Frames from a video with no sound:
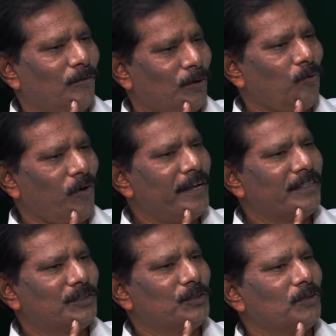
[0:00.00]
ఒక
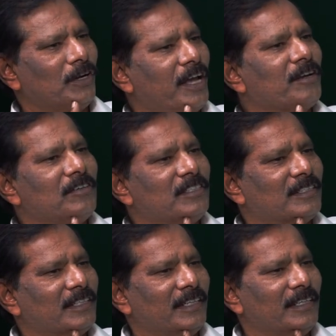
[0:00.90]
వాయిస్
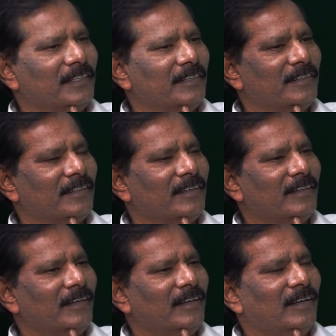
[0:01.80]
నాయకుడిస్తే
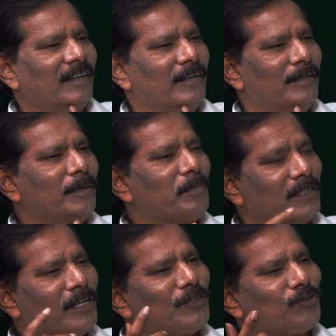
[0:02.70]
ఇది
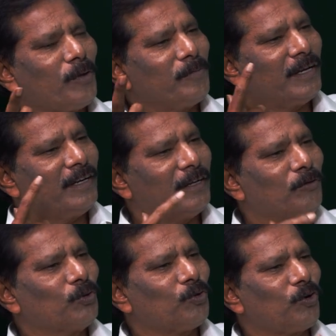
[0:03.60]
ప్రజాస్వామ్యాన్ని
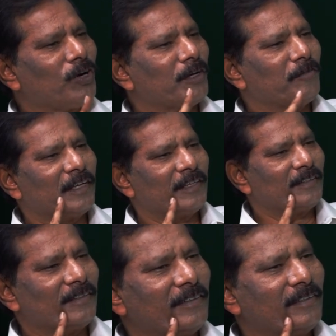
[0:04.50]
గొంతు నొక్కటమే
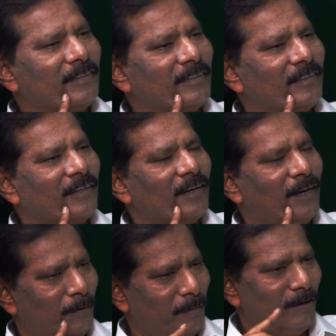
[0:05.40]

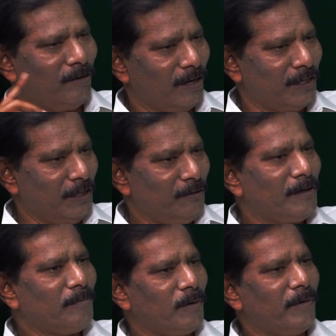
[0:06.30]
అంటే మేము ఏమన్నా
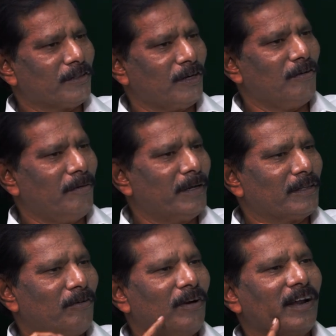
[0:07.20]
ఈవీఎంలు e పెడుతున్నామా
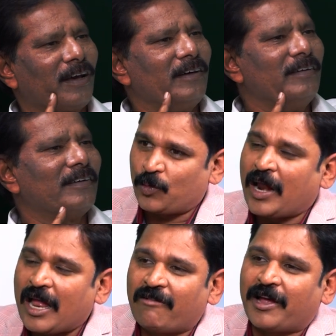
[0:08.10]
మిగతా వాళ్ళకి
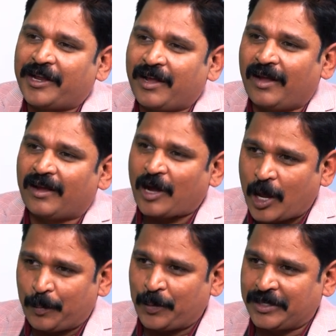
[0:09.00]
కులాల వారీగా
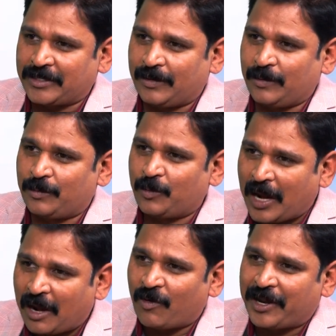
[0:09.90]
కార్పొరేషన్లు
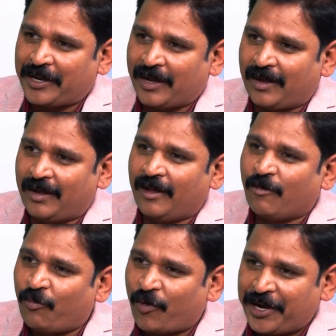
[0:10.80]
కులాల వారీగా
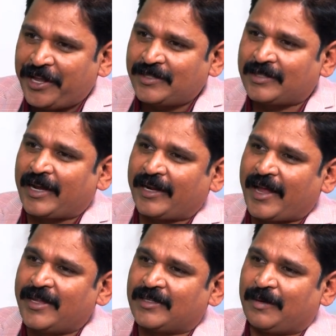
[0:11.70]
ఫండింగ్స్
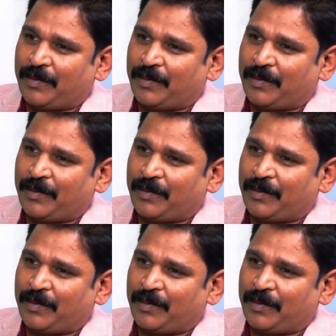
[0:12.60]
కేటాయించిన